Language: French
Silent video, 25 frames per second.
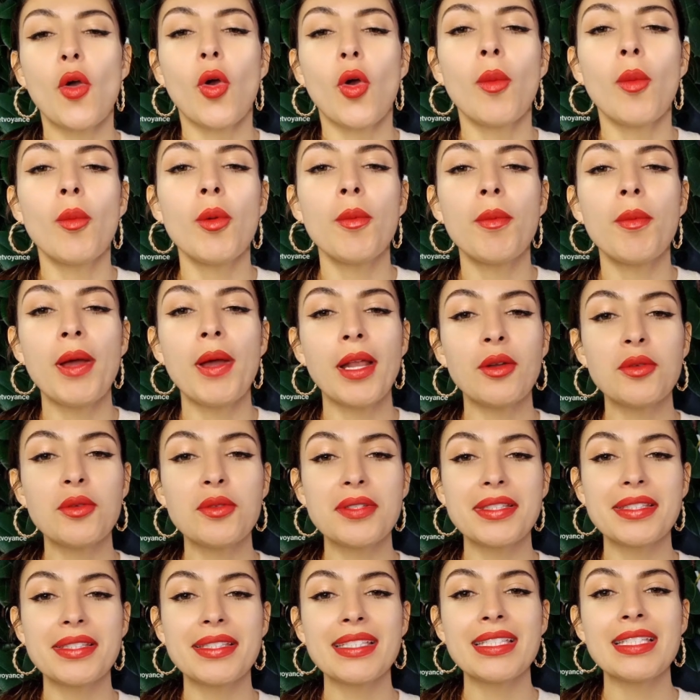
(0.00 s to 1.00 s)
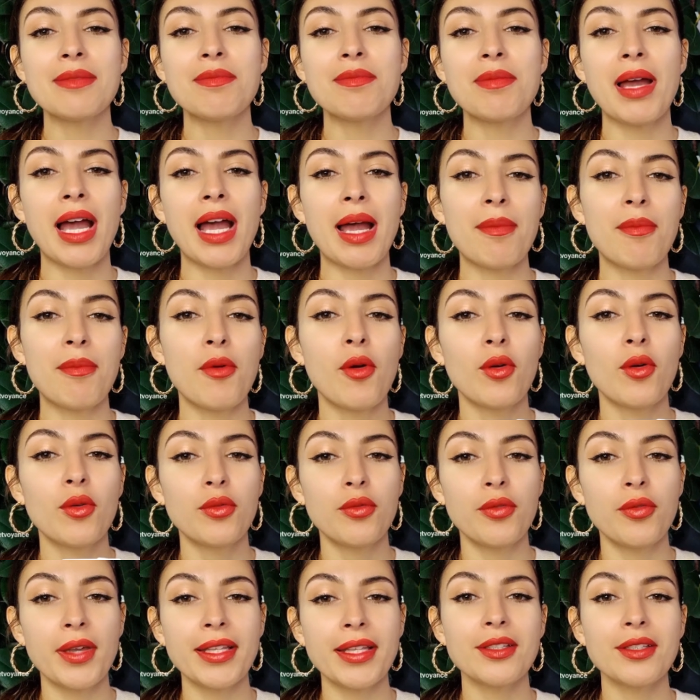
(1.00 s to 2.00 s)
On me parle aussi par rapport au
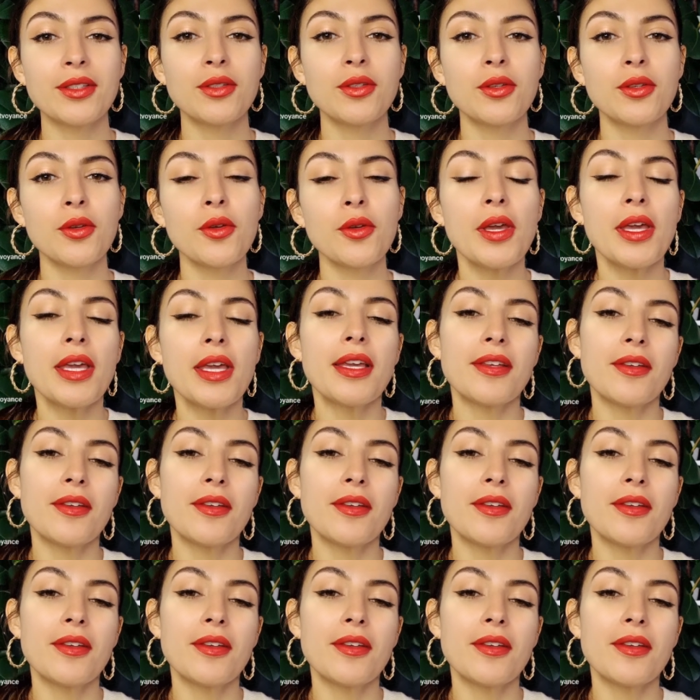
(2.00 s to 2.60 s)
fait que